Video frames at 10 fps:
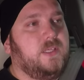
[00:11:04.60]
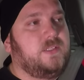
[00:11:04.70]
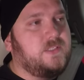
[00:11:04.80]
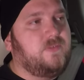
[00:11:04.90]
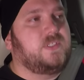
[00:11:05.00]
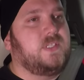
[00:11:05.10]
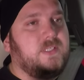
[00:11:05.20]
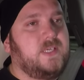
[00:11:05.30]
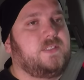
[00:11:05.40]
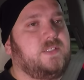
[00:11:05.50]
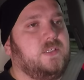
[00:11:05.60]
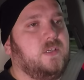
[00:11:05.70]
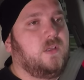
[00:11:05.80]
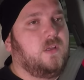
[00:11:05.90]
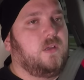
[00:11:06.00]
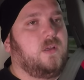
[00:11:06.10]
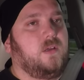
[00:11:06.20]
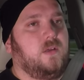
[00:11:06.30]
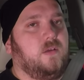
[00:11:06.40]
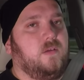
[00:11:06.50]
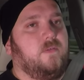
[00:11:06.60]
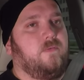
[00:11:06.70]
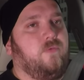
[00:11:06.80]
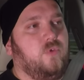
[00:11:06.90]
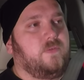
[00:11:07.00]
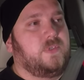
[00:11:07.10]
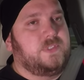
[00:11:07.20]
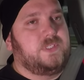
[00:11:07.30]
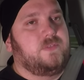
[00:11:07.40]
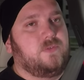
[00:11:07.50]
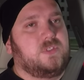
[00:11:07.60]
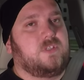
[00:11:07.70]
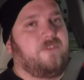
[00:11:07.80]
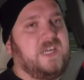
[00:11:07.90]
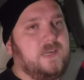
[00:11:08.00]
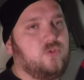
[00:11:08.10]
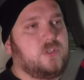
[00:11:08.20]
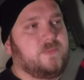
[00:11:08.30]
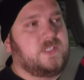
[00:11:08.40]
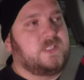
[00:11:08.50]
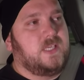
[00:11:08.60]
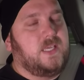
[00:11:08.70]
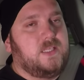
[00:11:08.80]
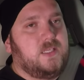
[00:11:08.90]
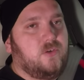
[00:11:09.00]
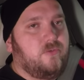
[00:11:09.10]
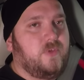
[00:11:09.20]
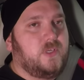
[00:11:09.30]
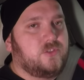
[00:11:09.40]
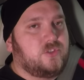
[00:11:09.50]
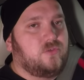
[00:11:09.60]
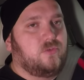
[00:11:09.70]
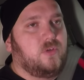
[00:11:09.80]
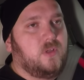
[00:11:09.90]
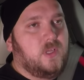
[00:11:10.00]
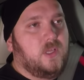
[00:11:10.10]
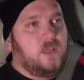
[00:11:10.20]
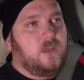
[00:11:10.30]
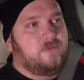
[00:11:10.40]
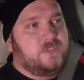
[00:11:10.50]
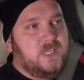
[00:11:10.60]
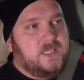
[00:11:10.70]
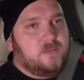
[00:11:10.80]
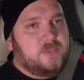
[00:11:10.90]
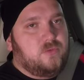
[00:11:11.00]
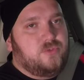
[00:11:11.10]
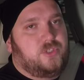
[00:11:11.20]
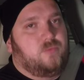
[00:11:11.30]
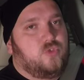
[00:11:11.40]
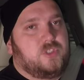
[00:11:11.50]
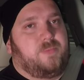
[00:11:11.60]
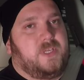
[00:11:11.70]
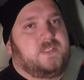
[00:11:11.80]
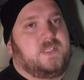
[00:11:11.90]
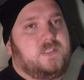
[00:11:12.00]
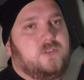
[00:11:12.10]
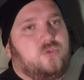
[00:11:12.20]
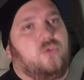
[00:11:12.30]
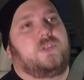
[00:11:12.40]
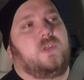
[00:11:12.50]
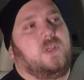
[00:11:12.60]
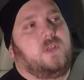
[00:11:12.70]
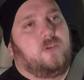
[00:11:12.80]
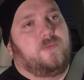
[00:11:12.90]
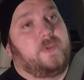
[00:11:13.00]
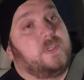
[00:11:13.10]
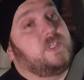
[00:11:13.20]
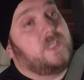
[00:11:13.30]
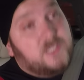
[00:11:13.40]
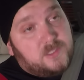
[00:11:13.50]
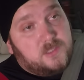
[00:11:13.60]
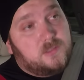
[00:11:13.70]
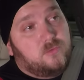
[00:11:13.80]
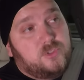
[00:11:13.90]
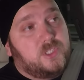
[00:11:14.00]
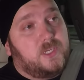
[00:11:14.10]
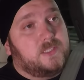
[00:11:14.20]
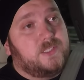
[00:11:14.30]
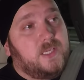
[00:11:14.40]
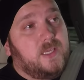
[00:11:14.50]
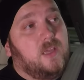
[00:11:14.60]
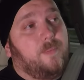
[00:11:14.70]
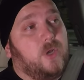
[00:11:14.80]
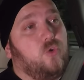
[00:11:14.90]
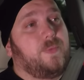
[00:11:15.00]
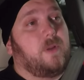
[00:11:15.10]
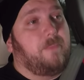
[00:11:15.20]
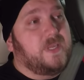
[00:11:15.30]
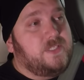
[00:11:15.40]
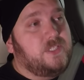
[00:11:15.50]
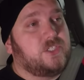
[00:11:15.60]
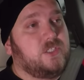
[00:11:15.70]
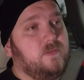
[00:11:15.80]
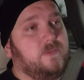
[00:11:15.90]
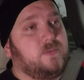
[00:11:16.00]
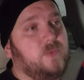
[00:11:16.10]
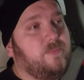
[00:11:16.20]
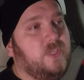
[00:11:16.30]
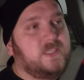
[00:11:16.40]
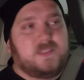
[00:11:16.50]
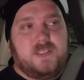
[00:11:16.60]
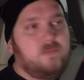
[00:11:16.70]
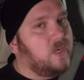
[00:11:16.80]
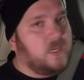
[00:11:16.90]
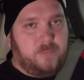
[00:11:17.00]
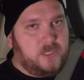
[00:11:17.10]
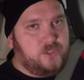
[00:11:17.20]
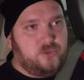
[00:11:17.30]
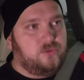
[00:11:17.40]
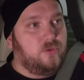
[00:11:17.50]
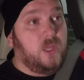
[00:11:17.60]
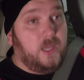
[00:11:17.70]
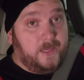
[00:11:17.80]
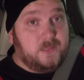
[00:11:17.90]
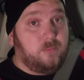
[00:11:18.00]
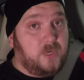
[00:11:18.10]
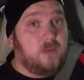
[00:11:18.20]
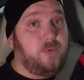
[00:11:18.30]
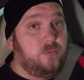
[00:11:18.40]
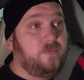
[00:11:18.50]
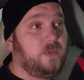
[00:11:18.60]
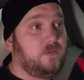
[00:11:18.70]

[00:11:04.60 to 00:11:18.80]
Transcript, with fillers: и действительно найти э, Volvo XC90 в хорошем состоянии, я уверен, что в данном случае может произойти тот Наверное, редкий случай, когда покупка поддержанного автомобиля – это не брак по расчету, а это брак по любви.